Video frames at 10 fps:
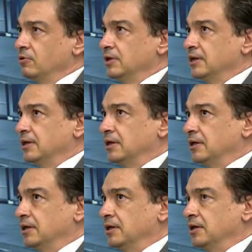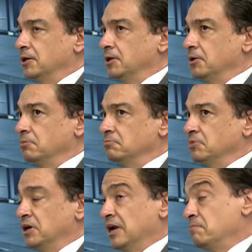
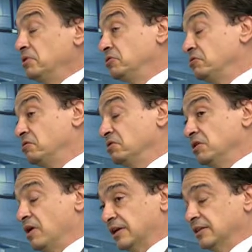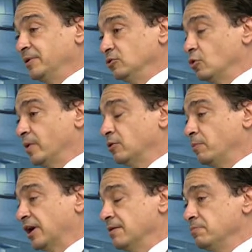en el ámbito de los arrendamientos urbanos,
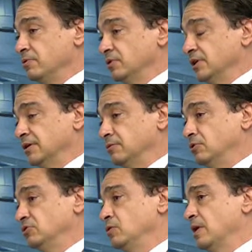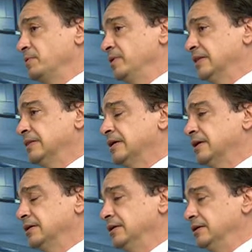por ejemplo, uno tiene una
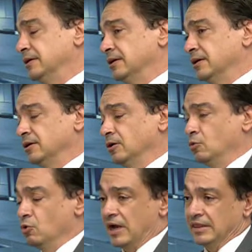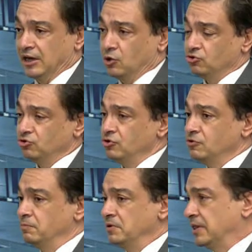vivienda y un local de
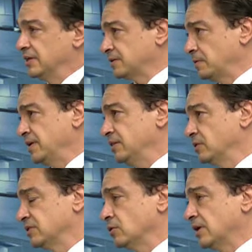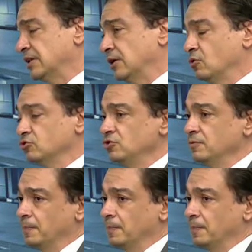negocio, vives de esa vivienda de ese local de negocio